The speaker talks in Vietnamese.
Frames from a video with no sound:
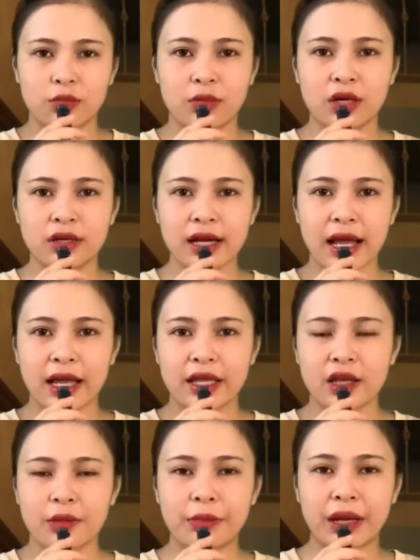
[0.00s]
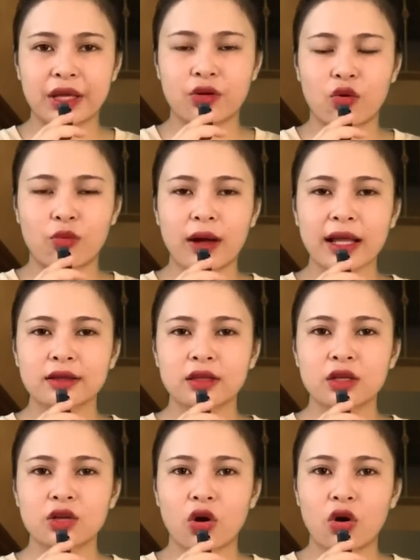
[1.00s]
bữa nay mày còn bắt
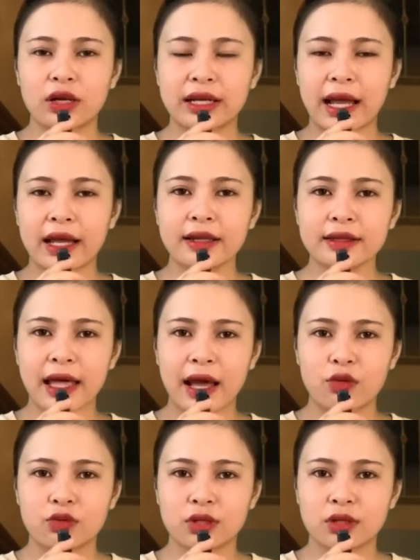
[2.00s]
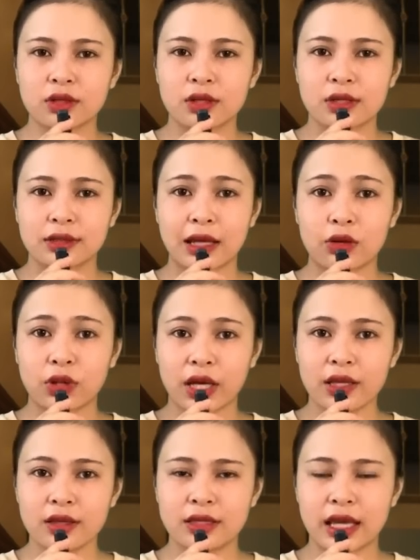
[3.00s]
tới con cái tao nữa, tao
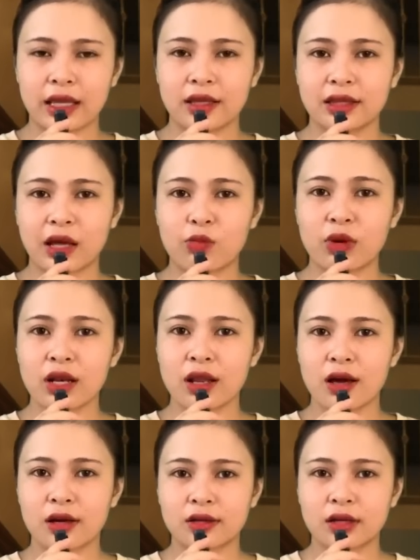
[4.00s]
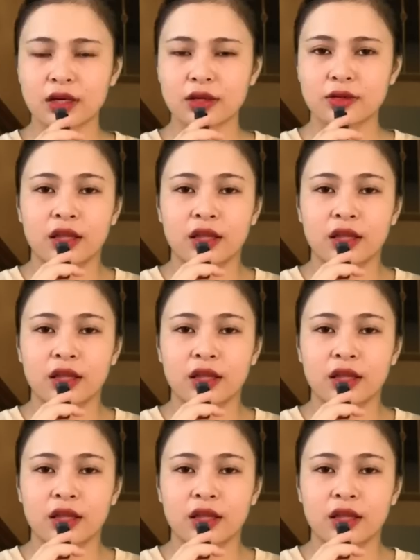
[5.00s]
thấy như vậy tao mới lên đó.